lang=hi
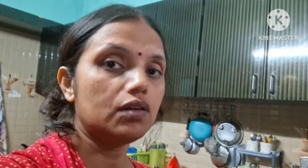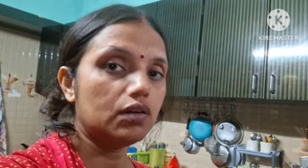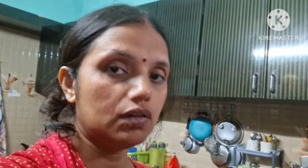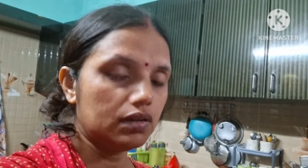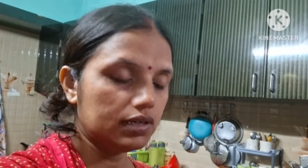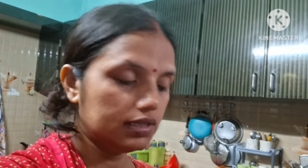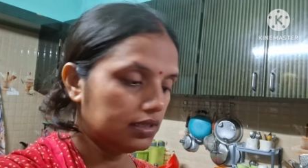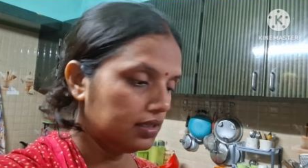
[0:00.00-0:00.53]

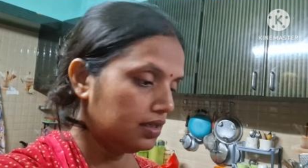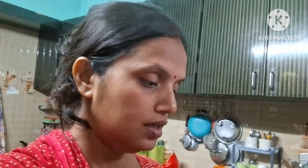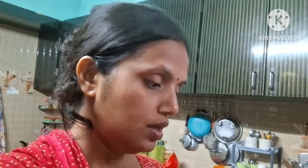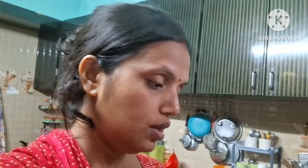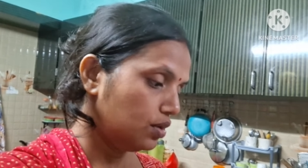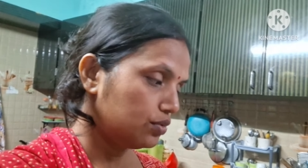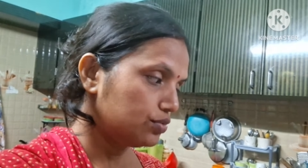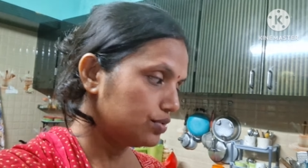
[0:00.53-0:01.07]
और
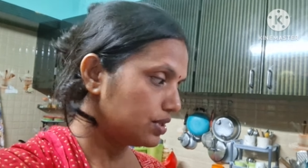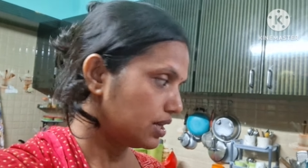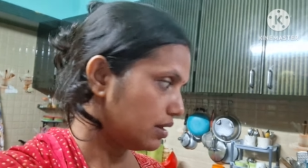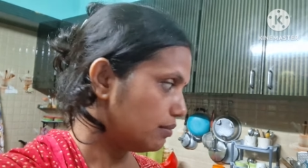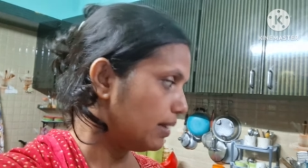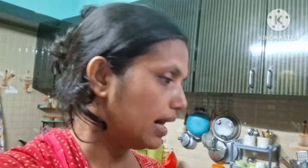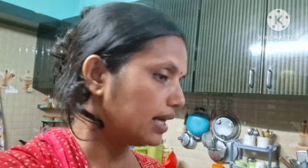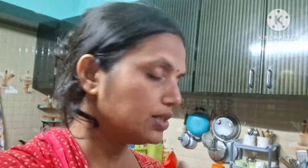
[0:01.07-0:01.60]

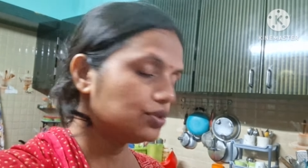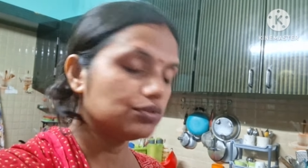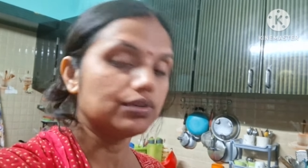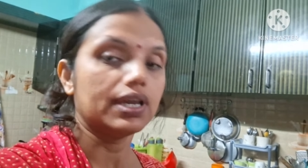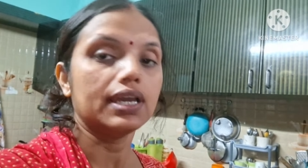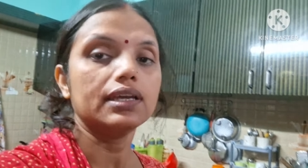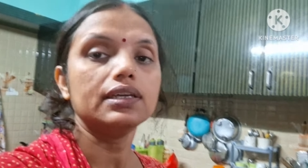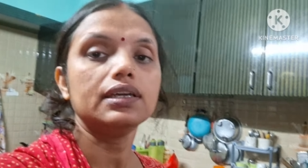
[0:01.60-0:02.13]
उसके बाद जो
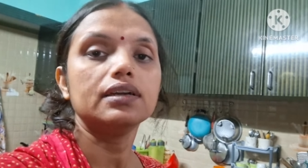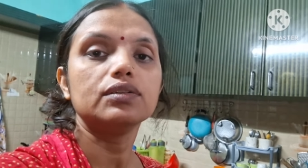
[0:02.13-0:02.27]
है